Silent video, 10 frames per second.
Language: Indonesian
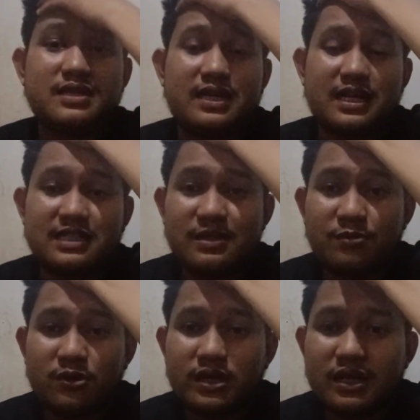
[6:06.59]
sekilas
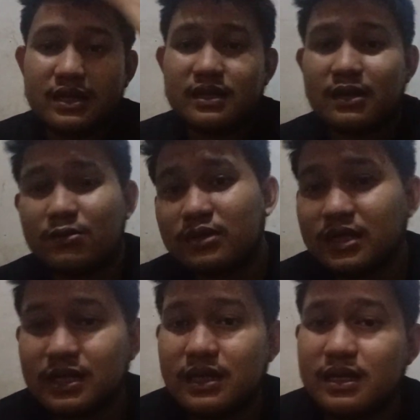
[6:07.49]
infonya nah akun
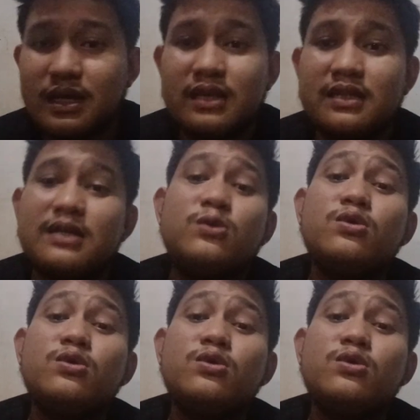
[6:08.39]
ini kada